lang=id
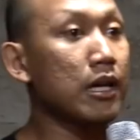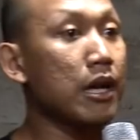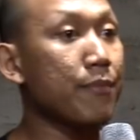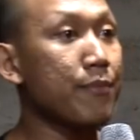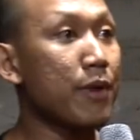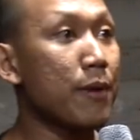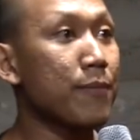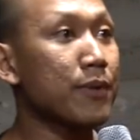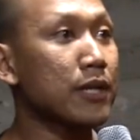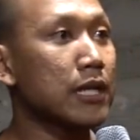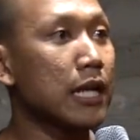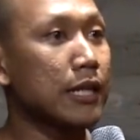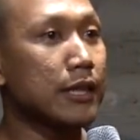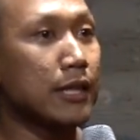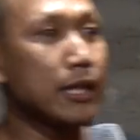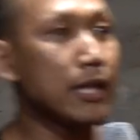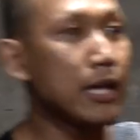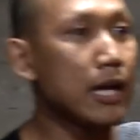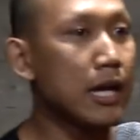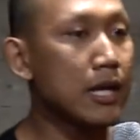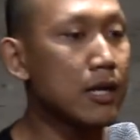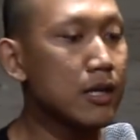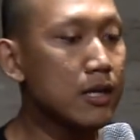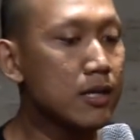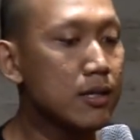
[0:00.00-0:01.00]
kami habis
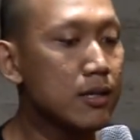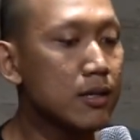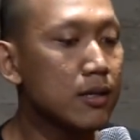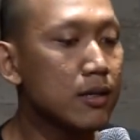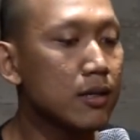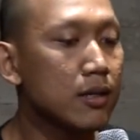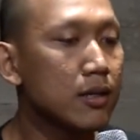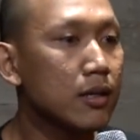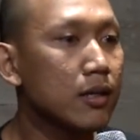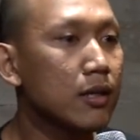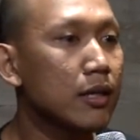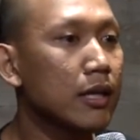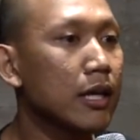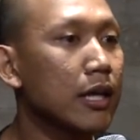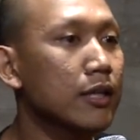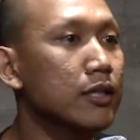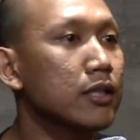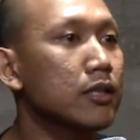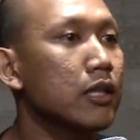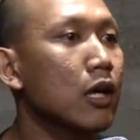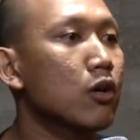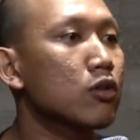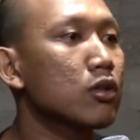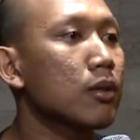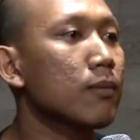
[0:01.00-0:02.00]
latihan,
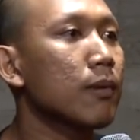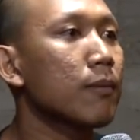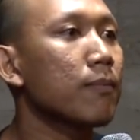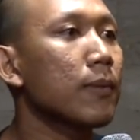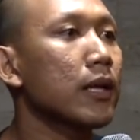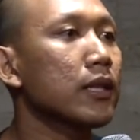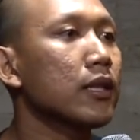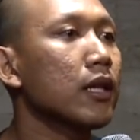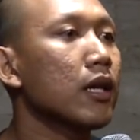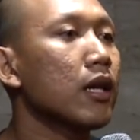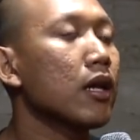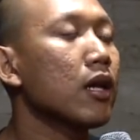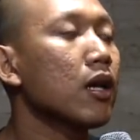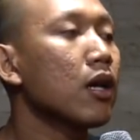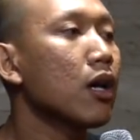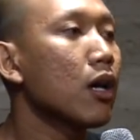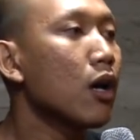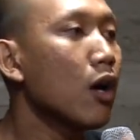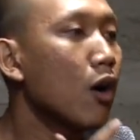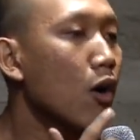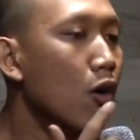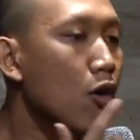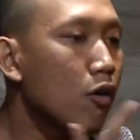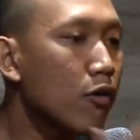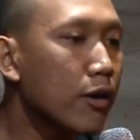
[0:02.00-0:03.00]
dikasih tahu sama pelatih.
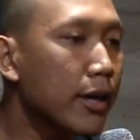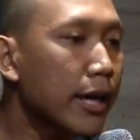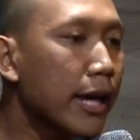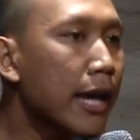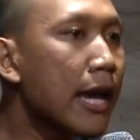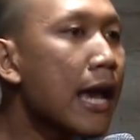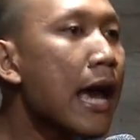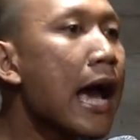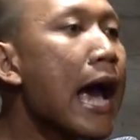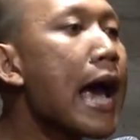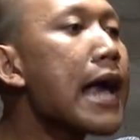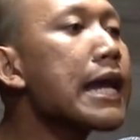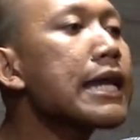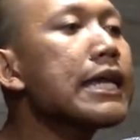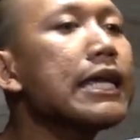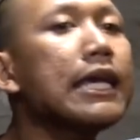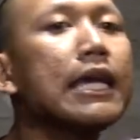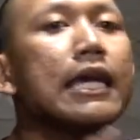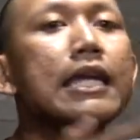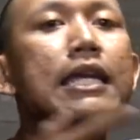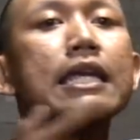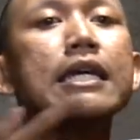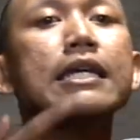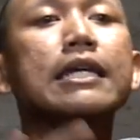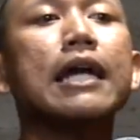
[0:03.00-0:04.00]
Oke, hari
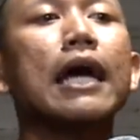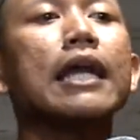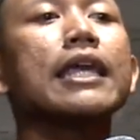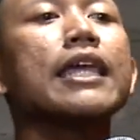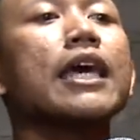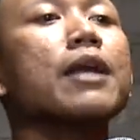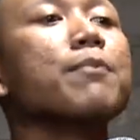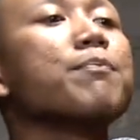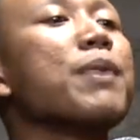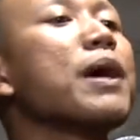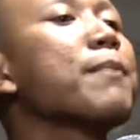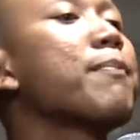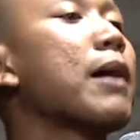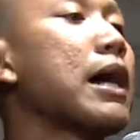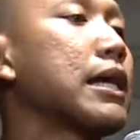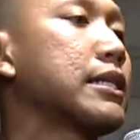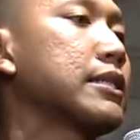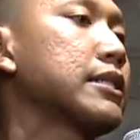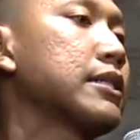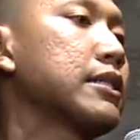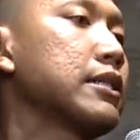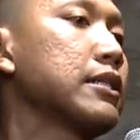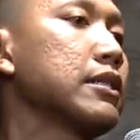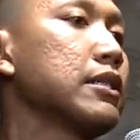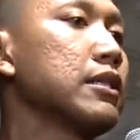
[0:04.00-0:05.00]
ini kalian
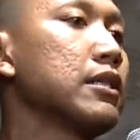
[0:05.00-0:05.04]
bebas.